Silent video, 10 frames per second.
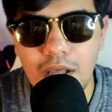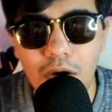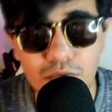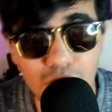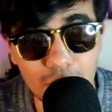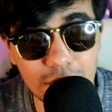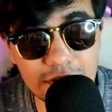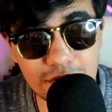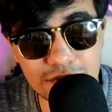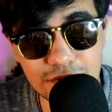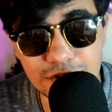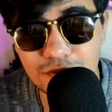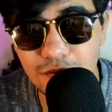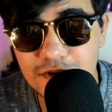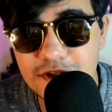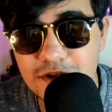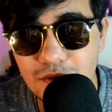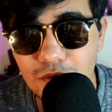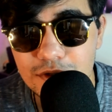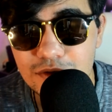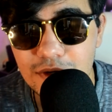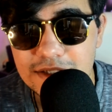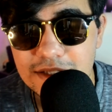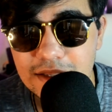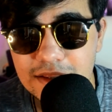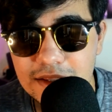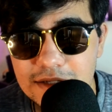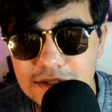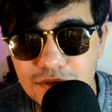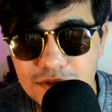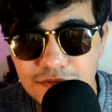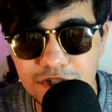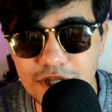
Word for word: Ao todo, então, se a gente for fazer as contas, eu gastei 320